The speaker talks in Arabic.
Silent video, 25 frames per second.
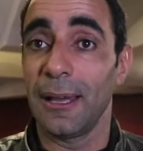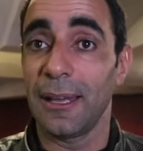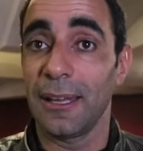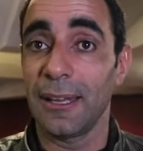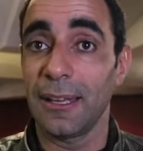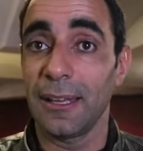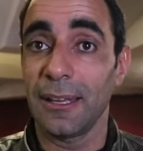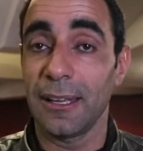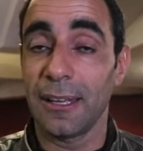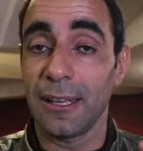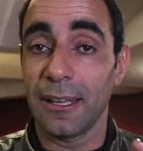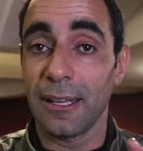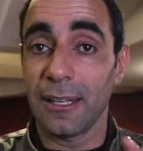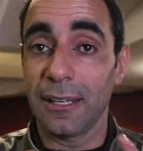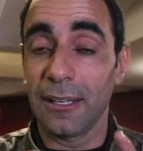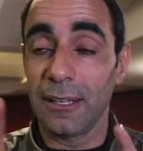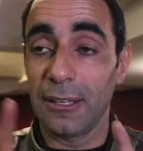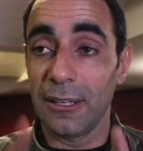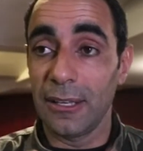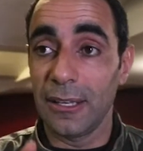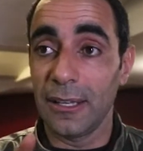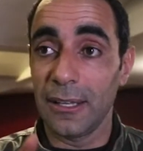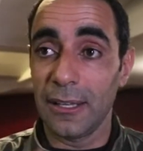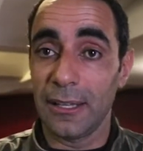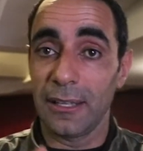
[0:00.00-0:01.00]

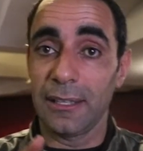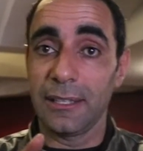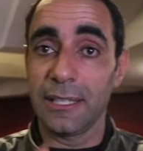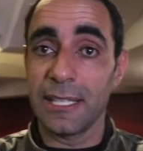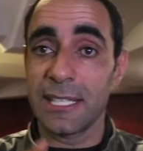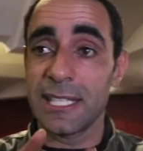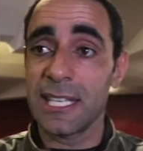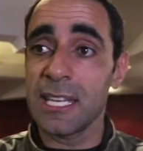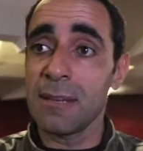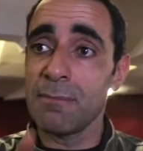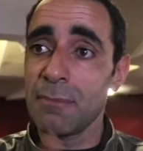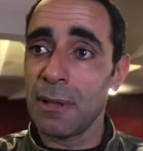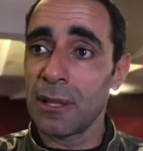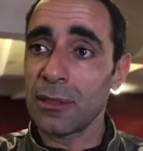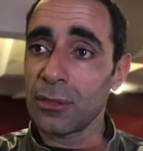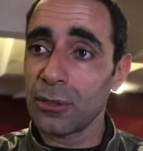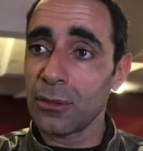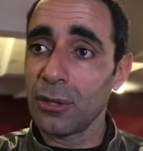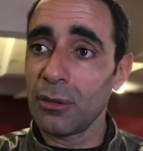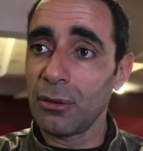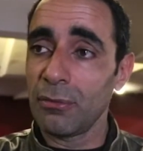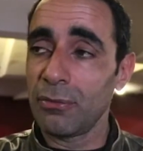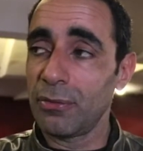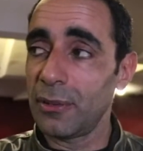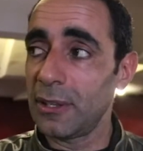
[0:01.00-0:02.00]
اللي يسي
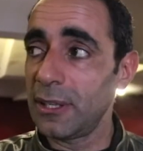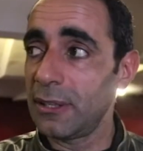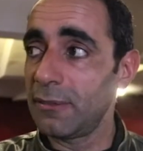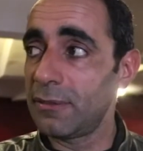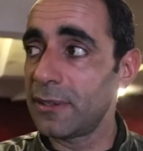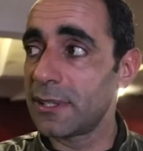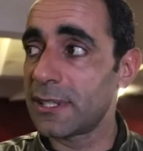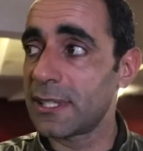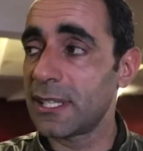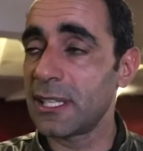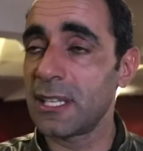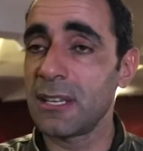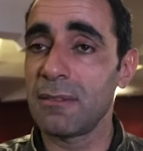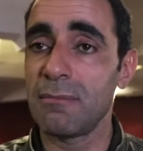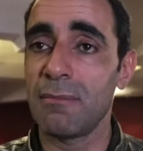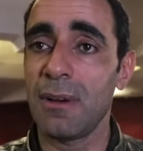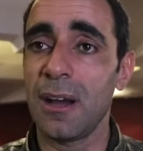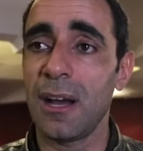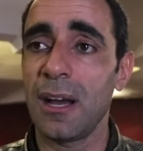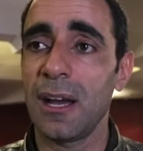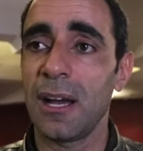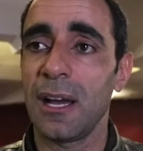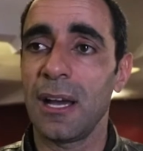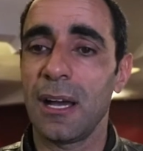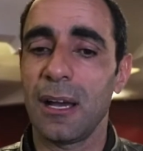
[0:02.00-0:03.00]
مانتنو في
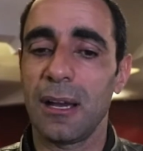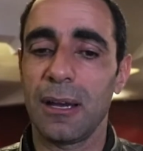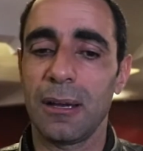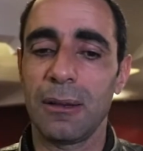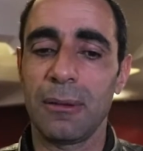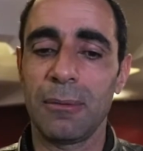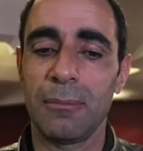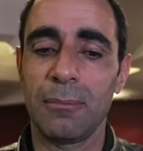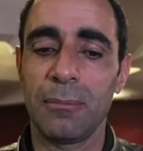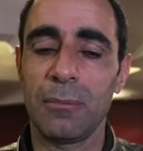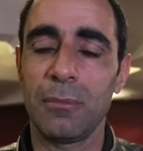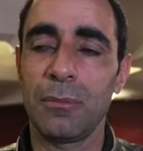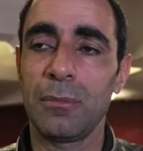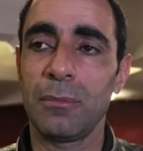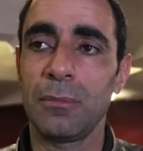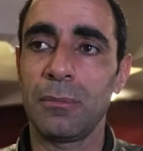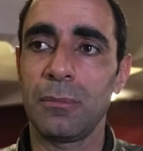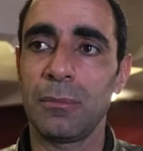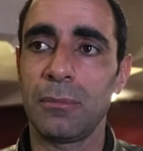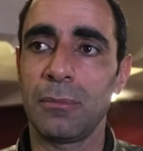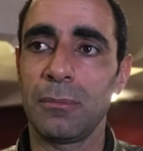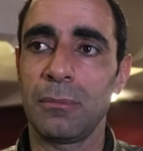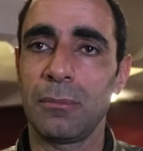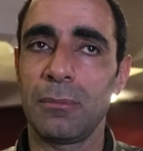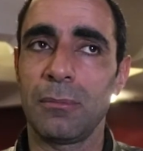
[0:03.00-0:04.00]
السينما
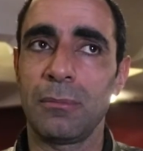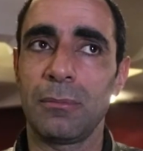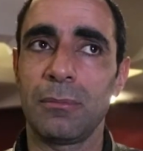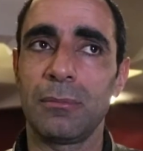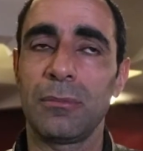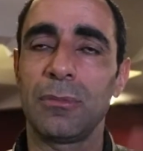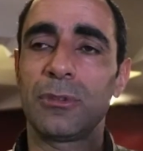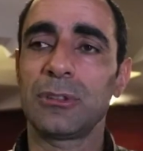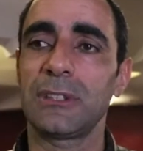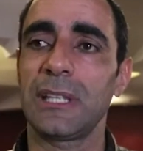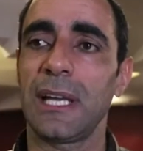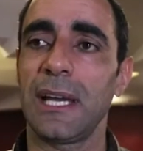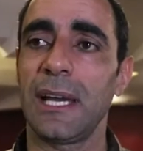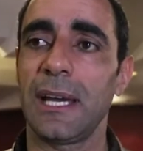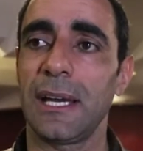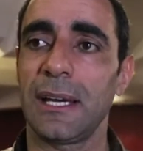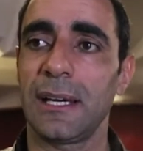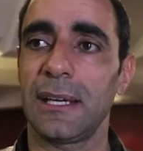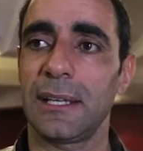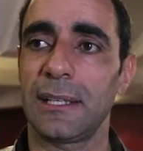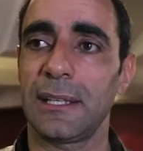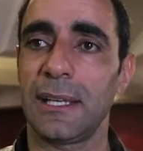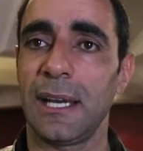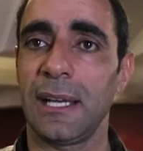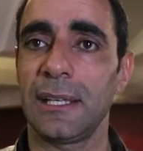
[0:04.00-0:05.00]

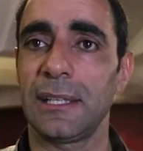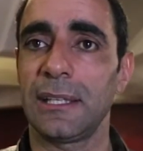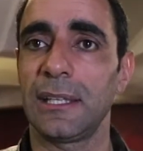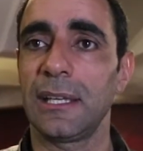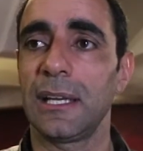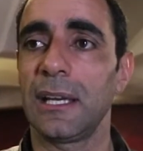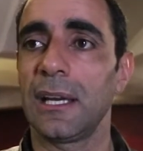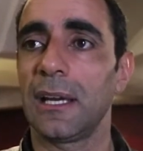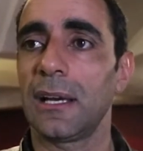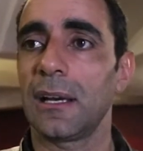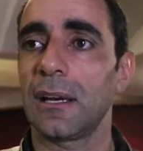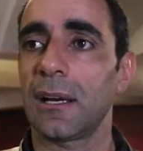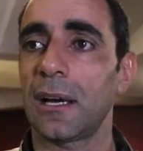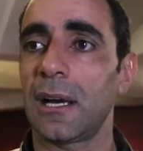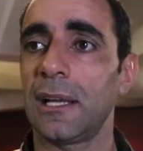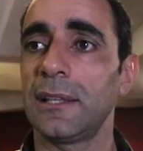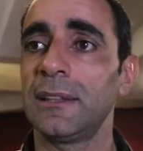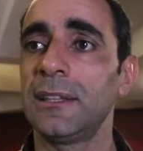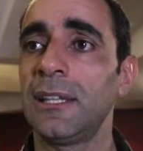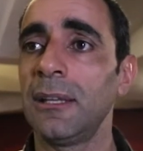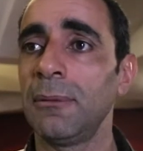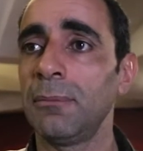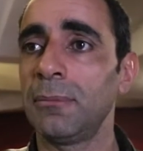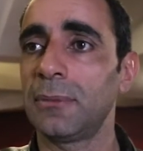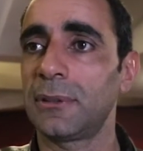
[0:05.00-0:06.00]
متاخر يعني
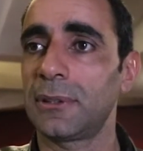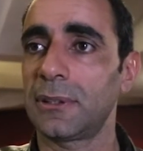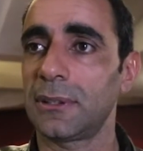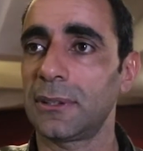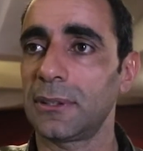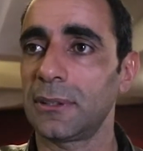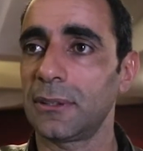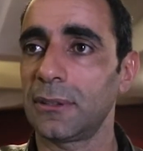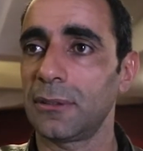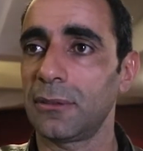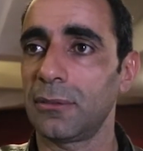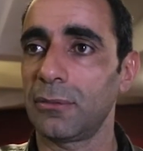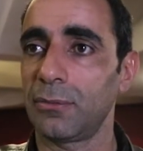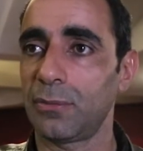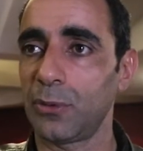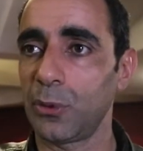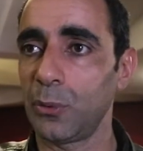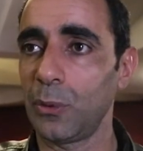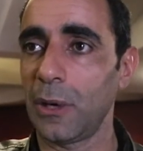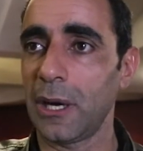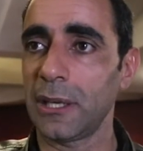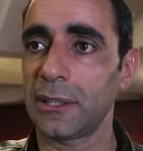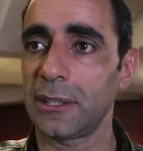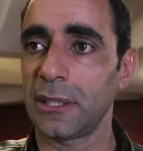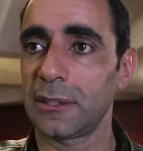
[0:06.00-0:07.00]
قدمت في
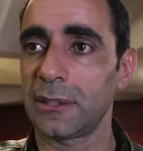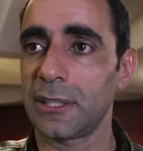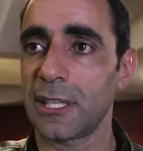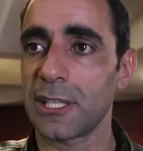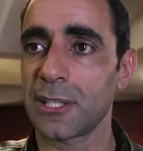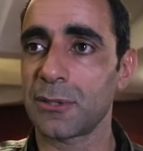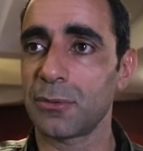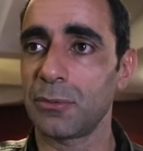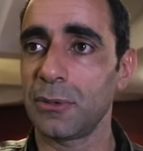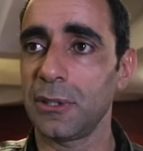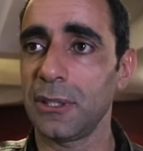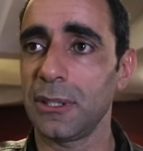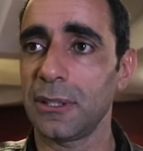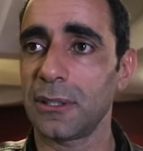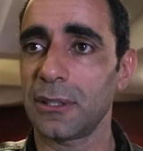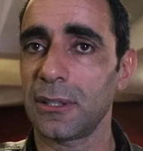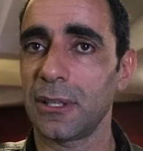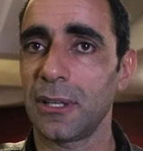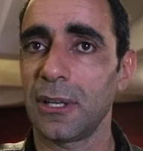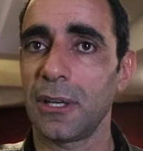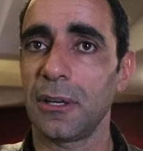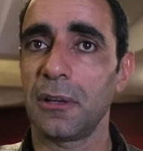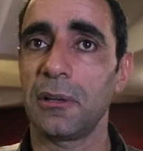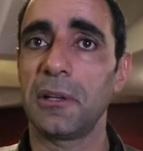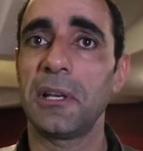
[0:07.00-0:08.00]
وقت التصوير
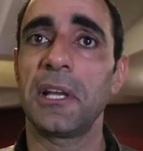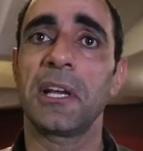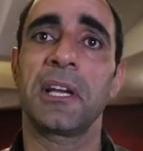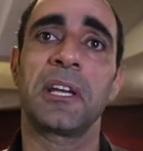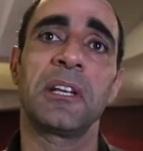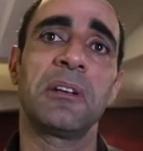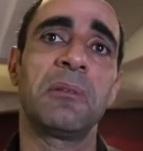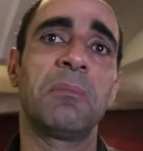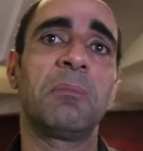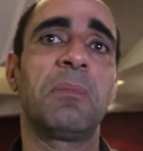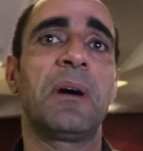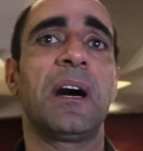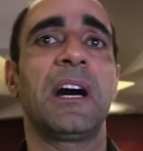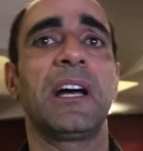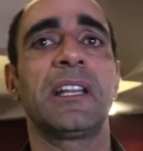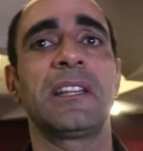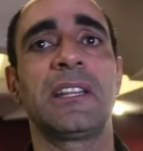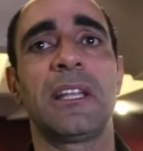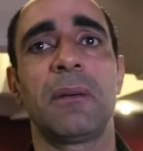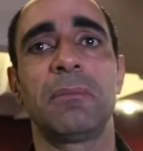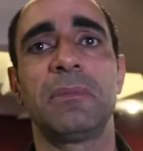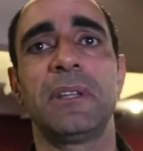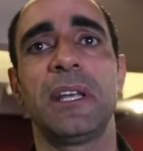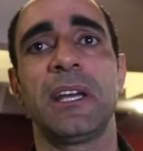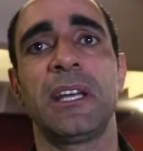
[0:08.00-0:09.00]
لكن من
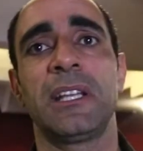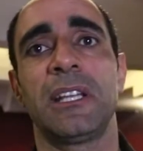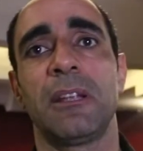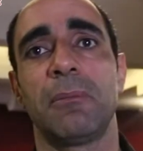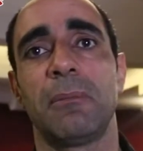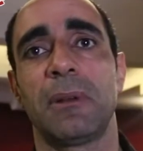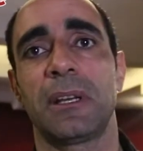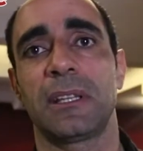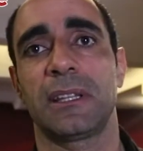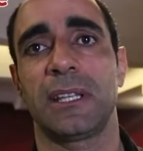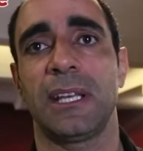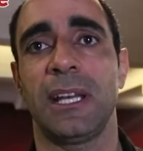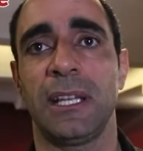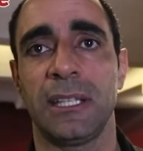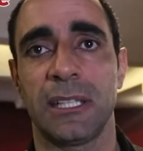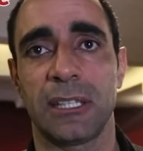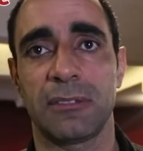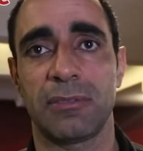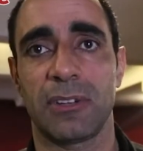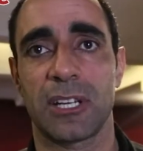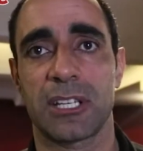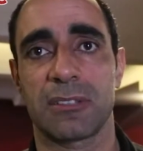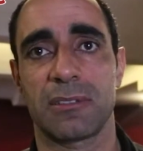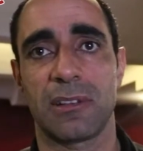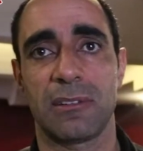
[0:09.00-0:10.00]
بعد نبدا انا مرتاح
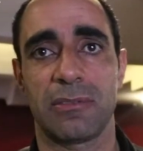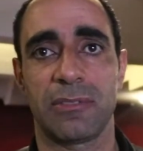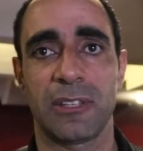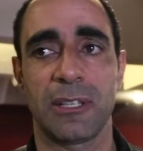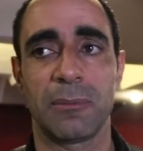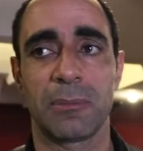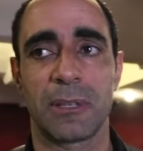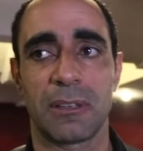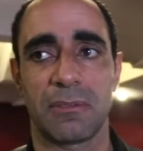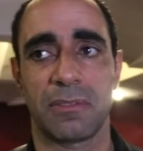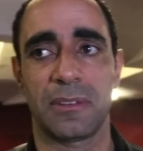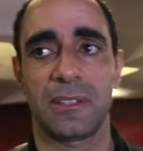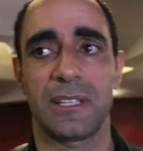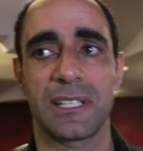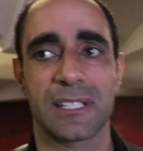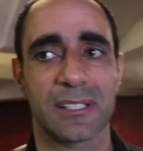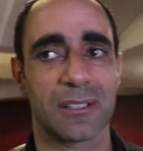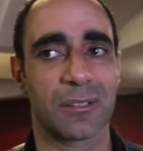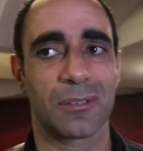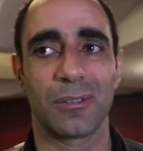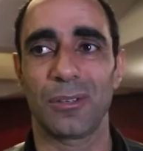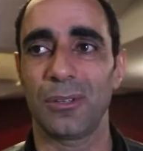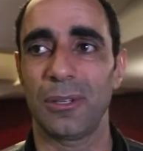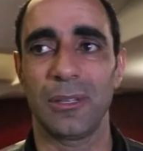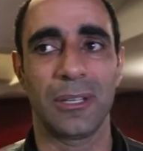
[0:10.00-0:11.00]
نتفرج في الفيلم كيف الناس
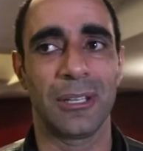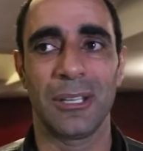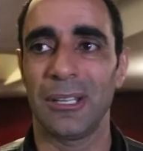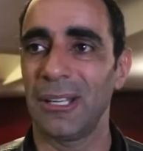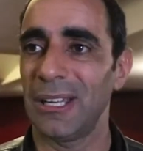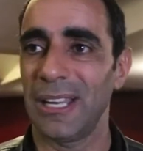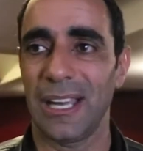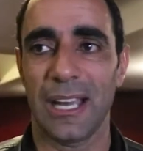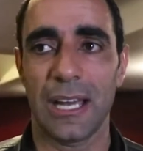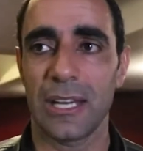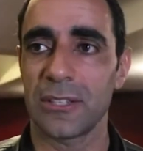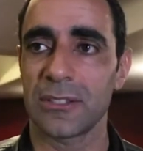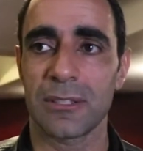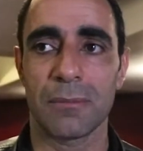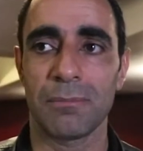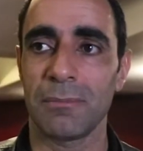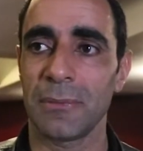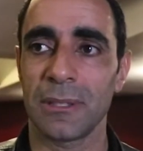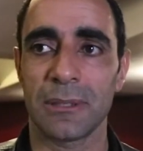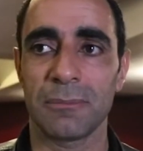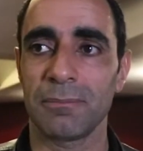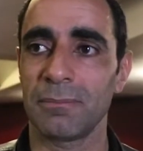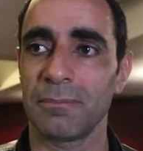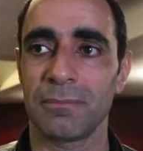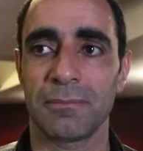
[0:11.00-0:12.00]
الكل حاجه
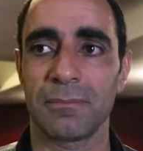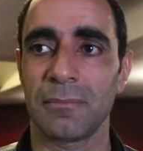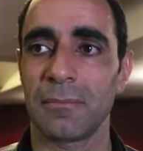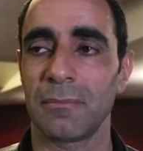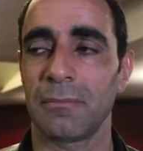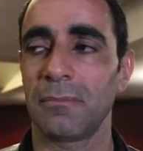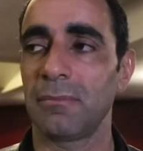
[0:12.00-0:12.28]
من